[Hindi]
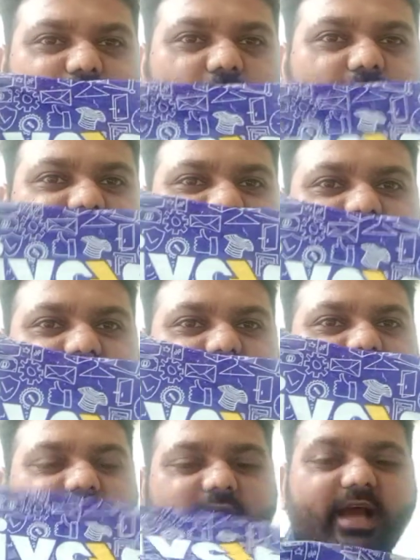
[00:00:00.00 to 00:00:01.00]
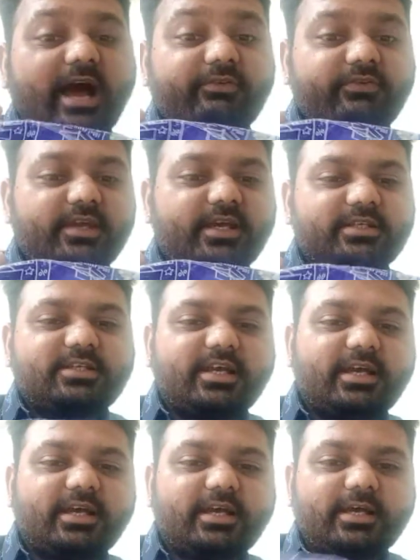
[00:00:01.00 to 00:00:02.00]
बॉक्स है काफ़ी
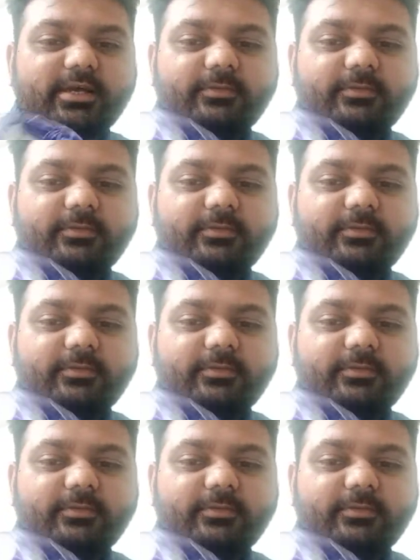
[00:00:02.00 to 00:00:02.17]
अच्छा है